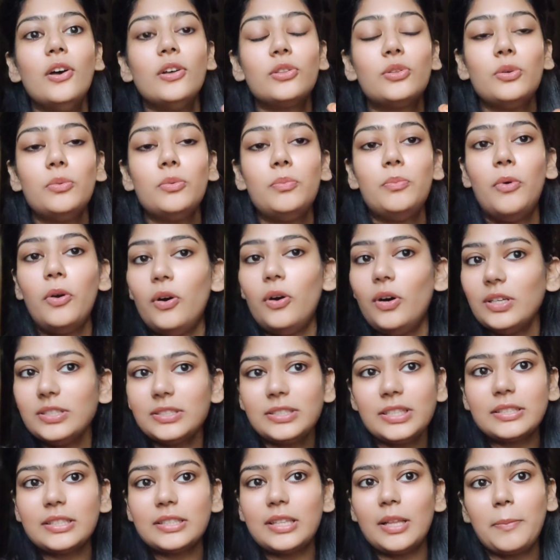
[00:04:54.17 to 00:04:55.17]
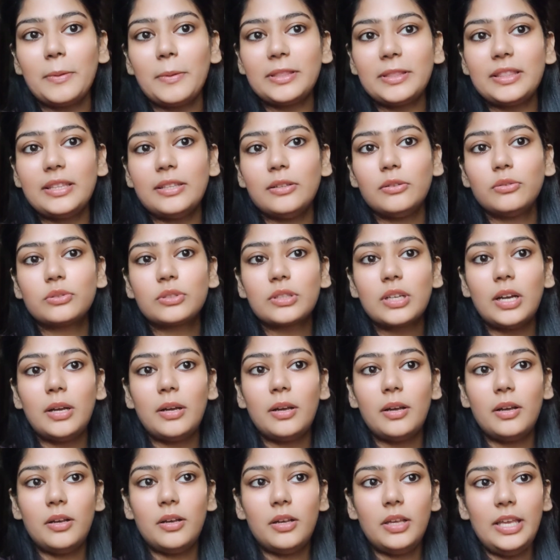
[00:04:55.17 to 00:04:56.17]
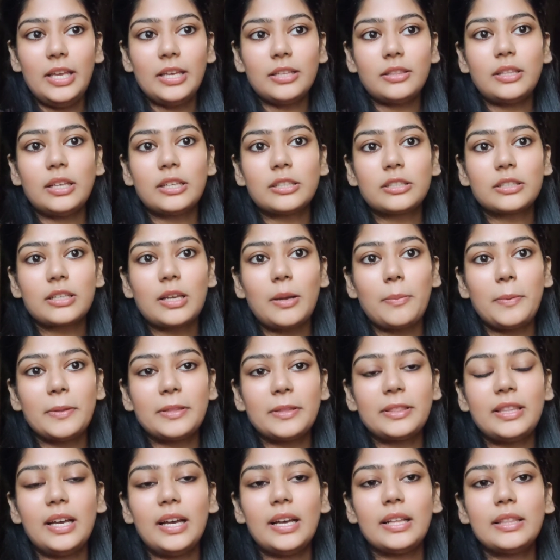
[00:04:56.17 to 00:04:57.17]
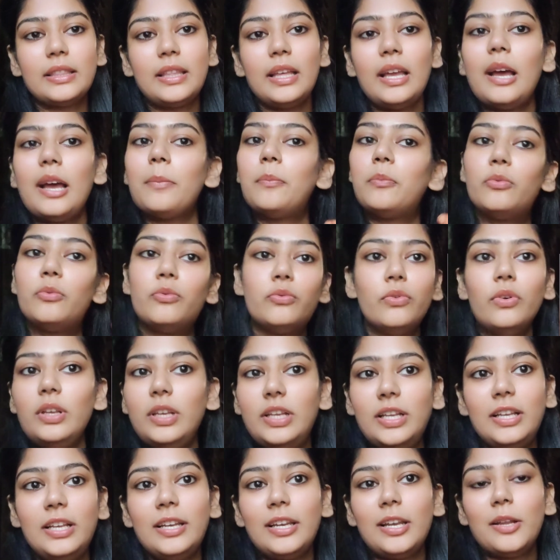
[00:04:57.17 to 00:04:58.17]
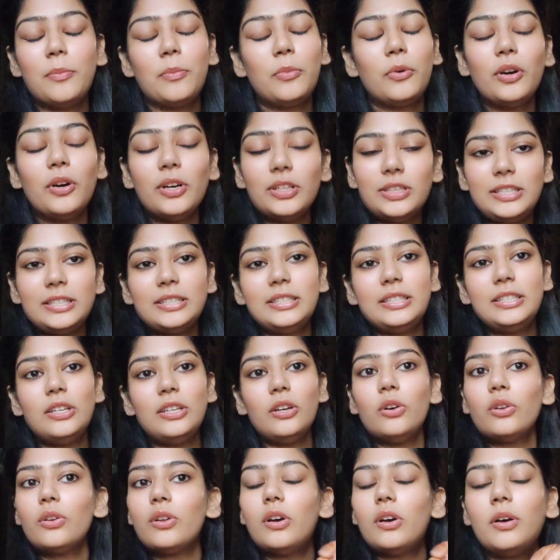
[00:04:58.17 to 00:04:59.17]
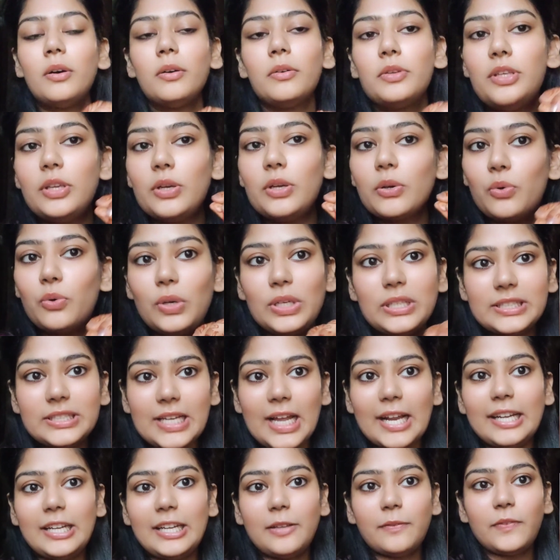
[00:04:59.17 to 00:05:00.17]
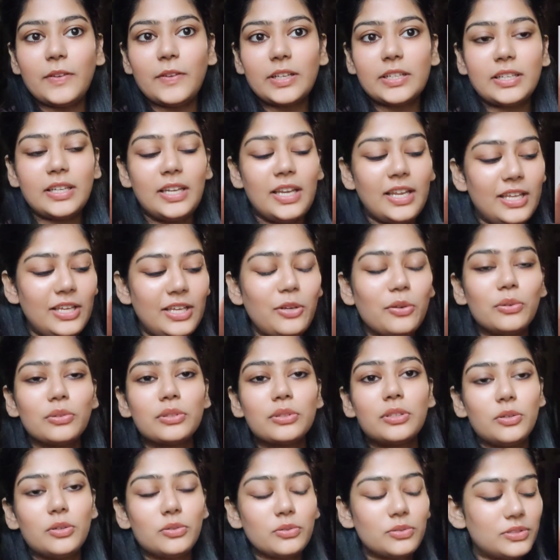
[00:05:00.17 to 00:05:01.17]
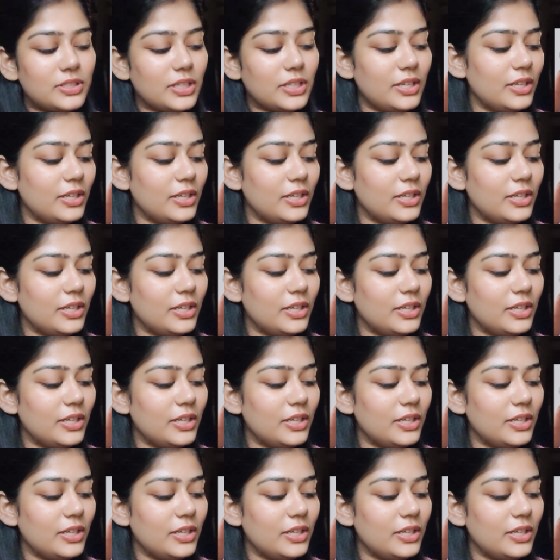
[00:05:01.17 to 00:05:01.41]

तो बहुत सस्ता पत, उसका एक दस का पत्ता आता है आप वो ले लेना बहुत इजी और ये कोई साइड इफेक्ट नहीं होता उससे